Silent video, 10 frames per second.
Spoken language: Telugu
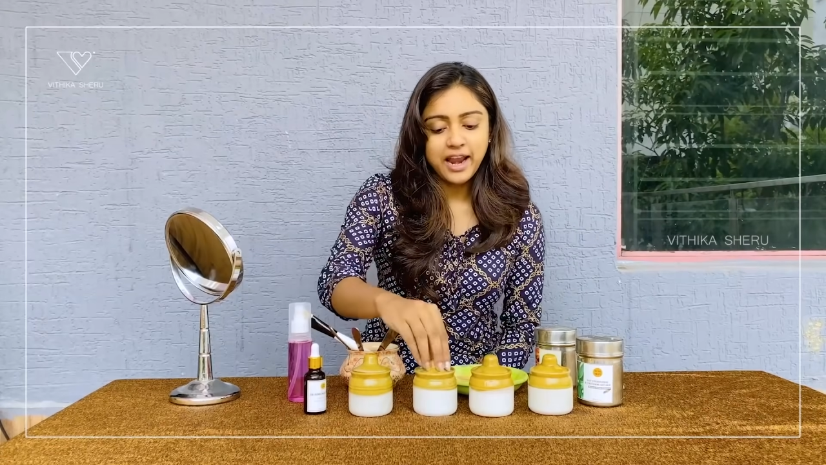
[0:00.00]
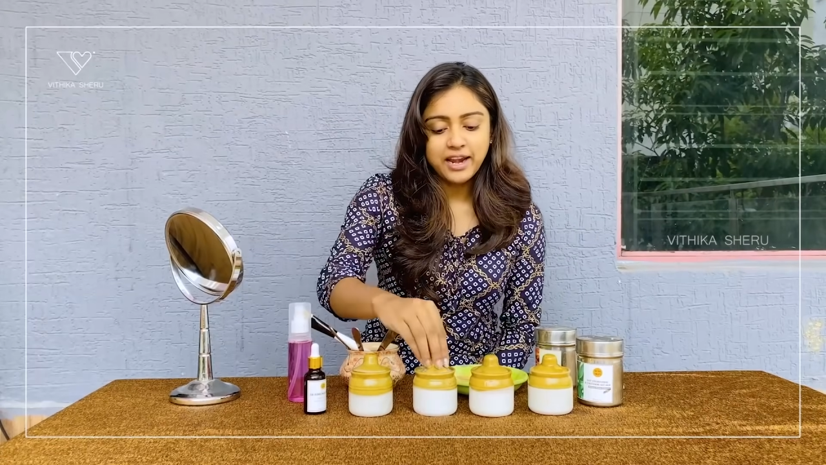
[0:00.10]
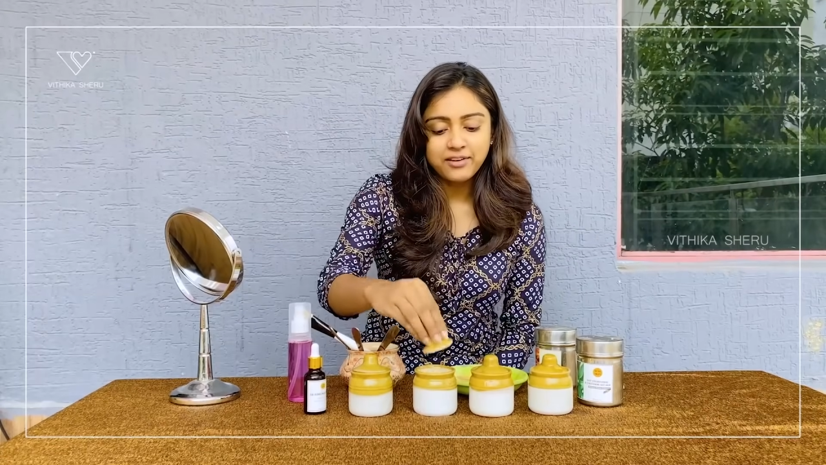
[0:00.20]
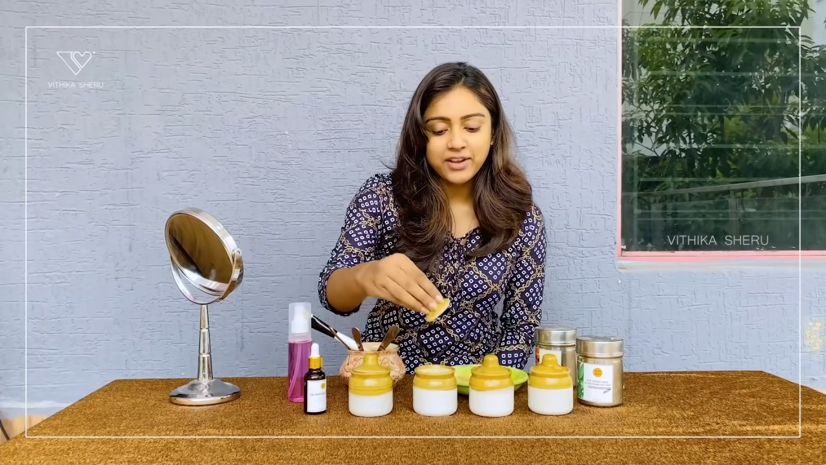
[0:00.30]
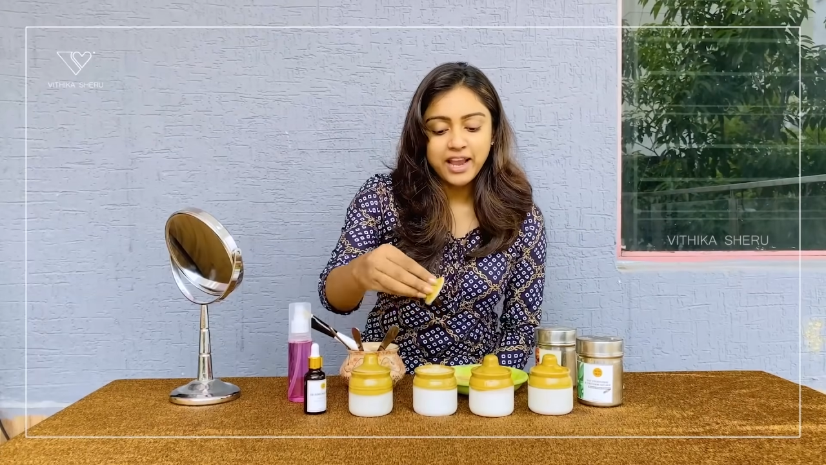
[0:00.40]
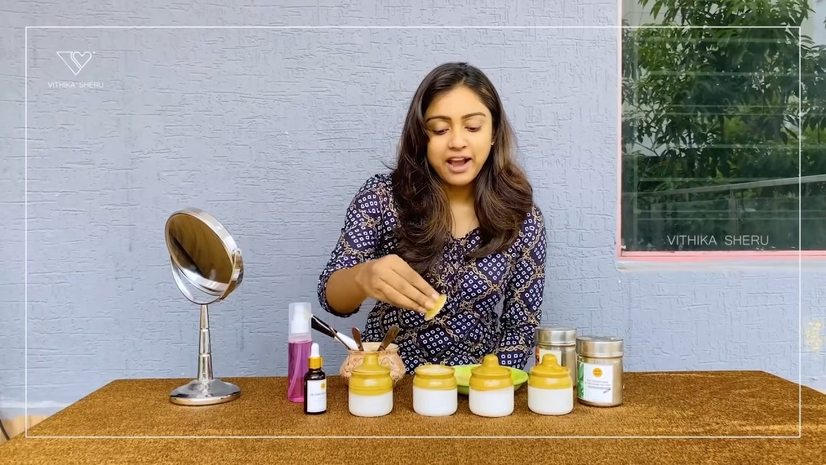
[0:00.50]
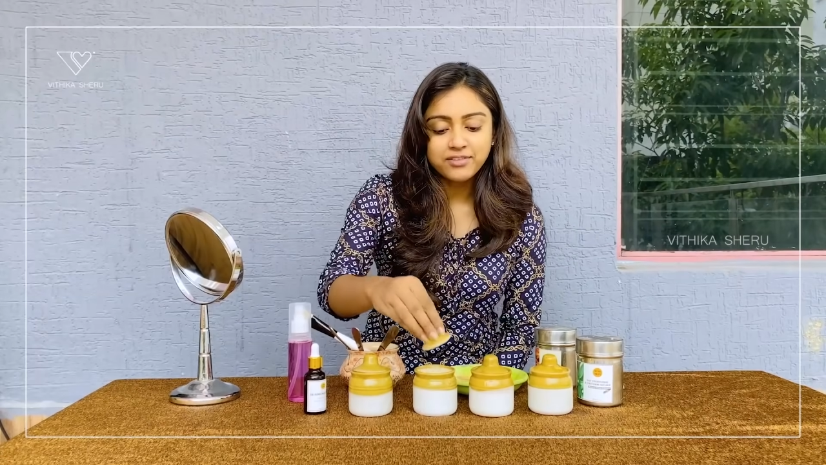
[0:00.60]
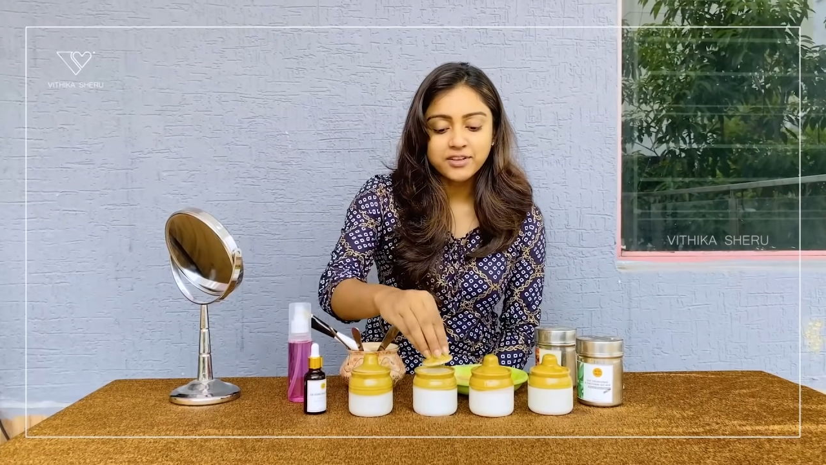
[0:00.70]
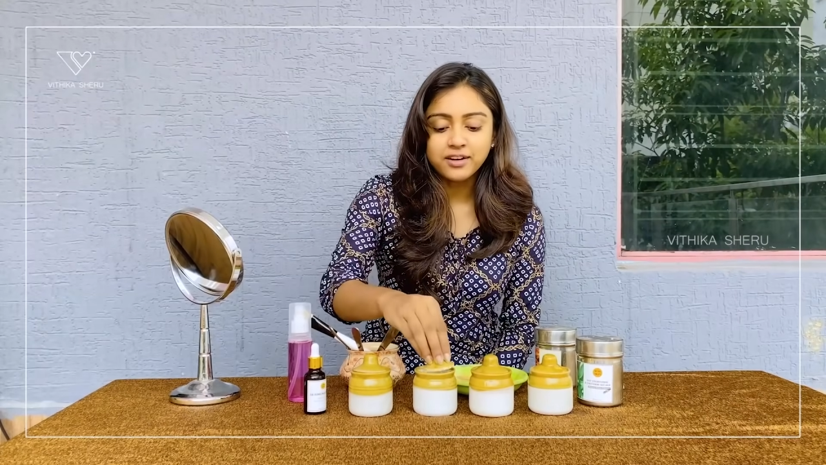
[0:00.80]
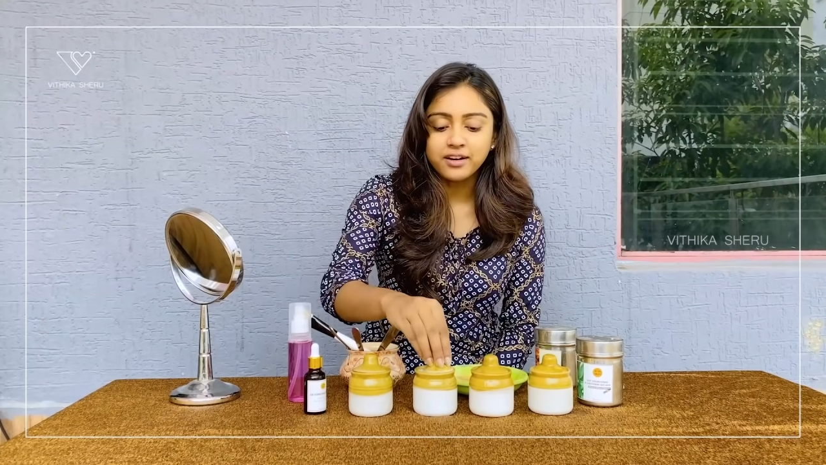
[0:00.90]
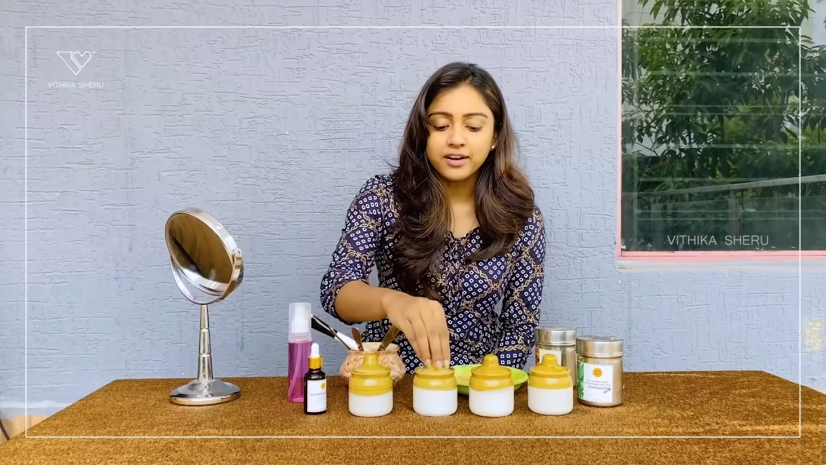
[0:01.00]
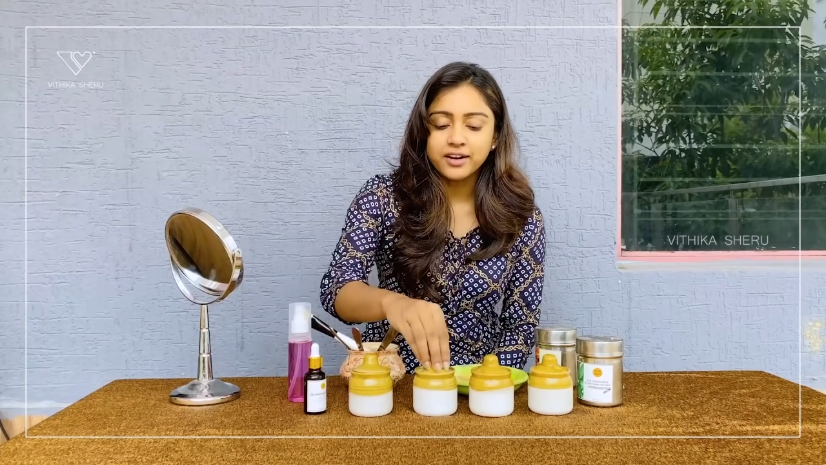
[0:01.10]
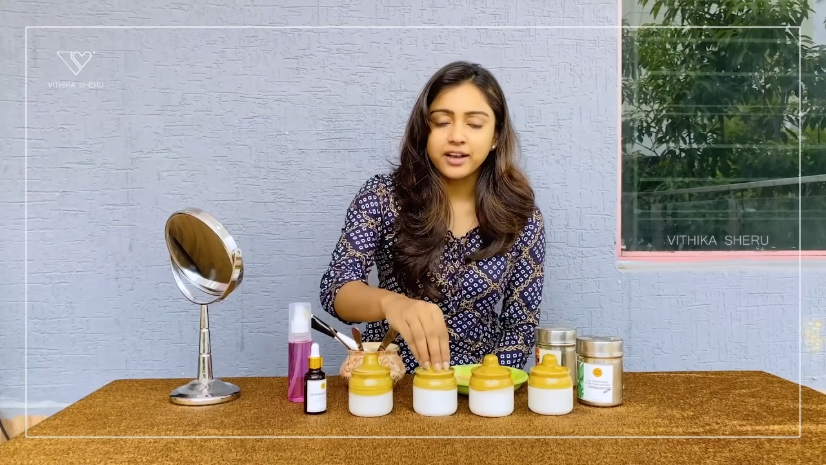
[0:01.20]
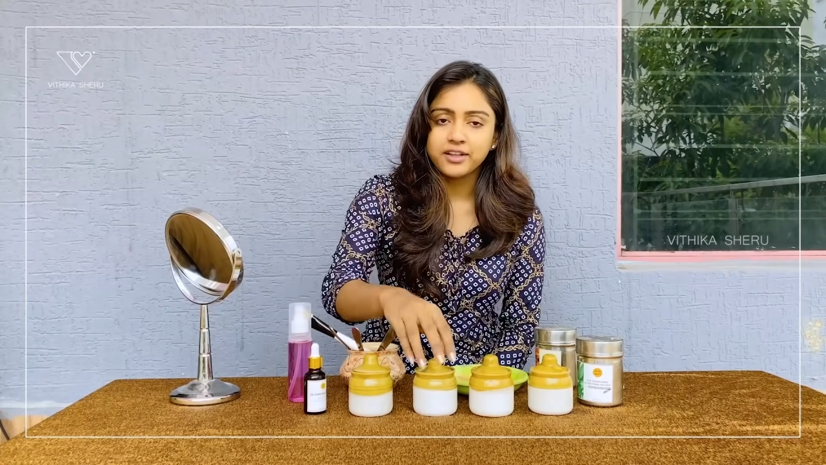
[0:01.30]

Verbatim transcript: అండ్ వీ హ్యావ్ కర్డ్